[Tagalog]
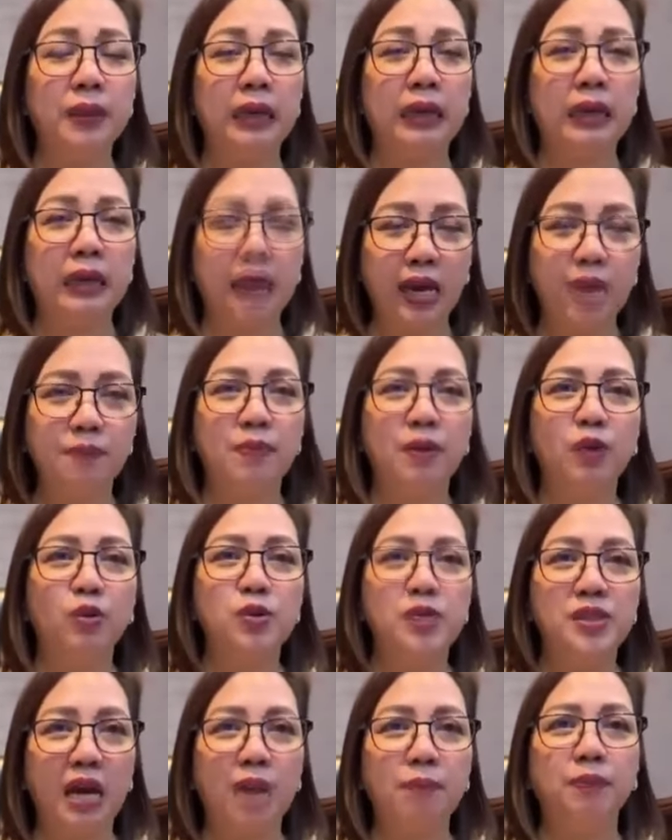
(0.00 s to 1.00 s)
ay
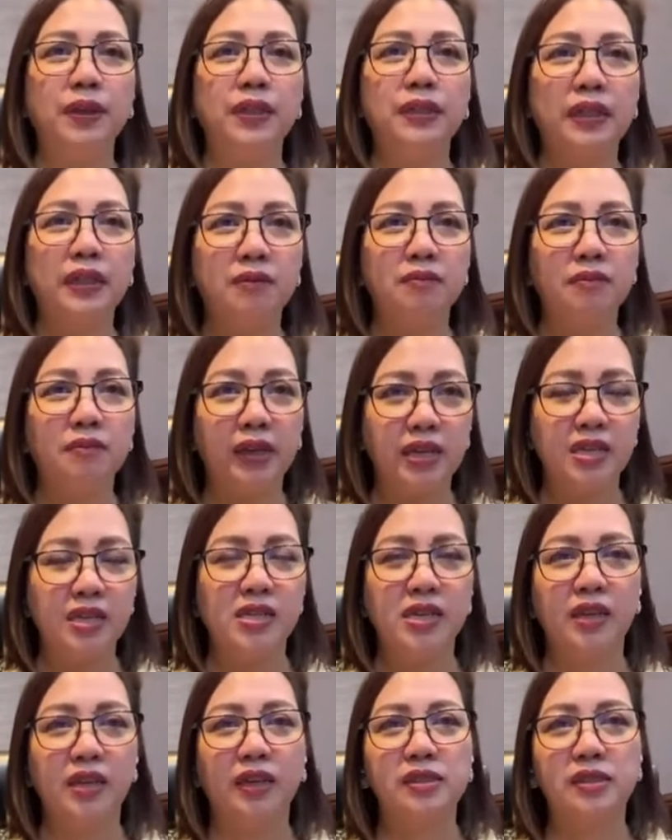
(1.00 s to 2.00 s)
pag-usapan ng
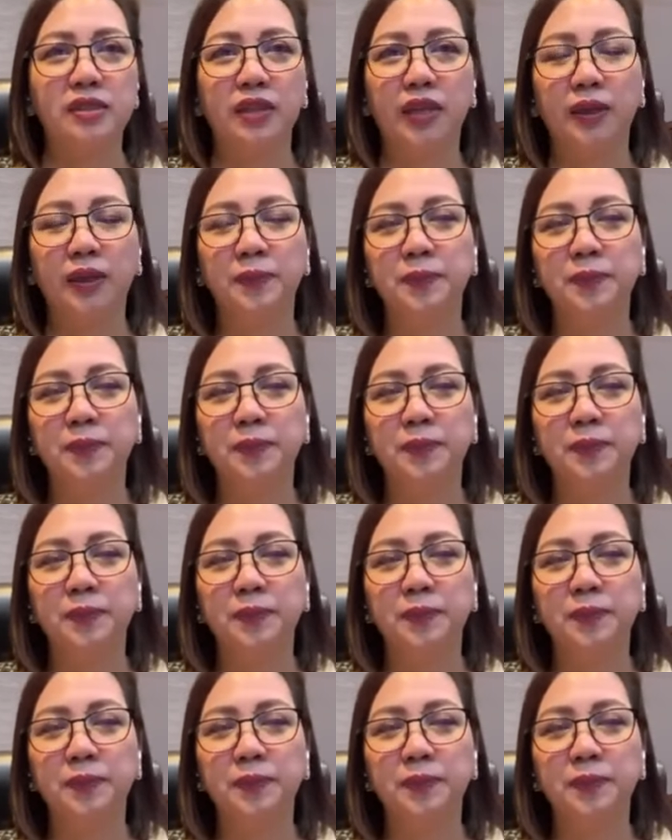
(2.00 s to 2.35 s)
maigi. Kasi